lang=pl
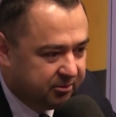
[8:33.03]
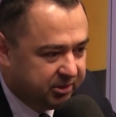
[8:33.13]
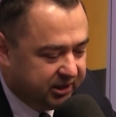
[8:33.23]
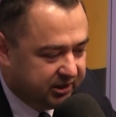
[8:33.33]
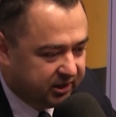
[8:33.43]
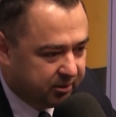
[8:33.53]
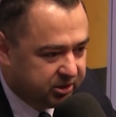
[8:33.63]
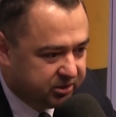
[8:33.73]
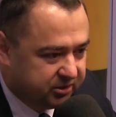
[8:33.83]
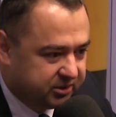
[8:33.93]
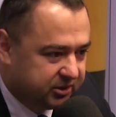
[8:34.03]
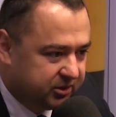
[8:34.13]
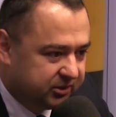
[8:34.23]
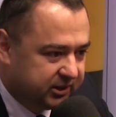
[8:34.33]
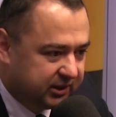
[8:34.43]
mieli na bieżąco
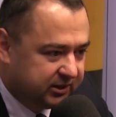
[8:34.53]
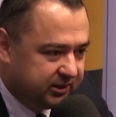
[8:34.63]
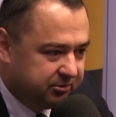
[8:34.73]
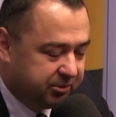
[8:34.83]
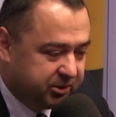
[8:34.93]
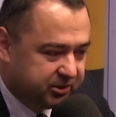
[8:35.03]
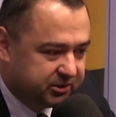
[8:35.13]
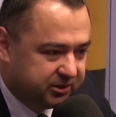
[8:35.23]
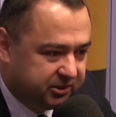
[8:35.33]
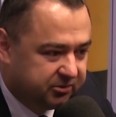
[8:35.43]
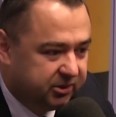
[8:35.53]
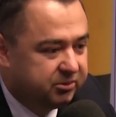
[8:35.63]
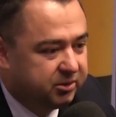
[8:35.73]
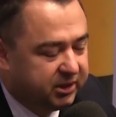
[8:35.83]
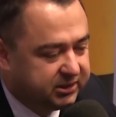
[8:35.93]
kontakt i na bieżąco
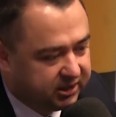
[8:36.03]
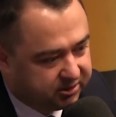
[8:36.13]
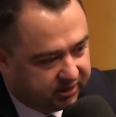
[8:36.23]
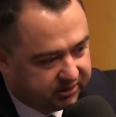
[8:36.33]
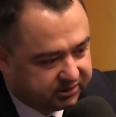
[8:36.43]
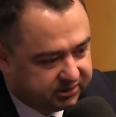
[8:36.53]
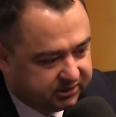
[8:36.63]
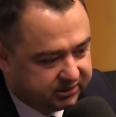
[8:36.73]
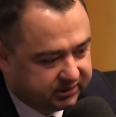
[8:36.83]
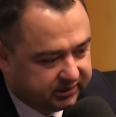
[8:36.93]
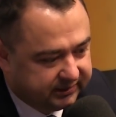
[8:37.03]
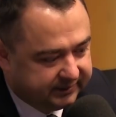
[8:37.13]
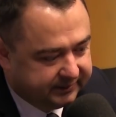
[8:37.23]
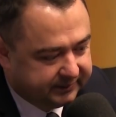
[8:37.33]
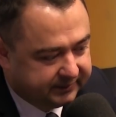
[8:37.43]
informacje aktualności z,
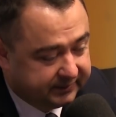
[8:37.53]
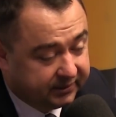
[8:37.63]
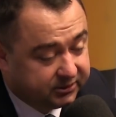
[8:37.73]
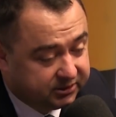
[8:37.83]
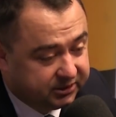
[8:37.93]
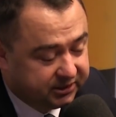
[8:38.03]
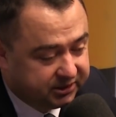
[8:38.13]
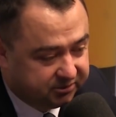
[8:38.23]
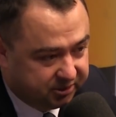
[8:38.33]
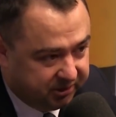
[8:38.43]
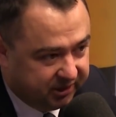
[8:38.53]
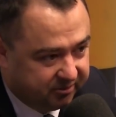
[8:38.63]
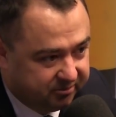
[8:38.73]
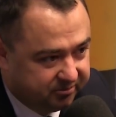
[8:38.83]
z tego, co dzieje się w gminie.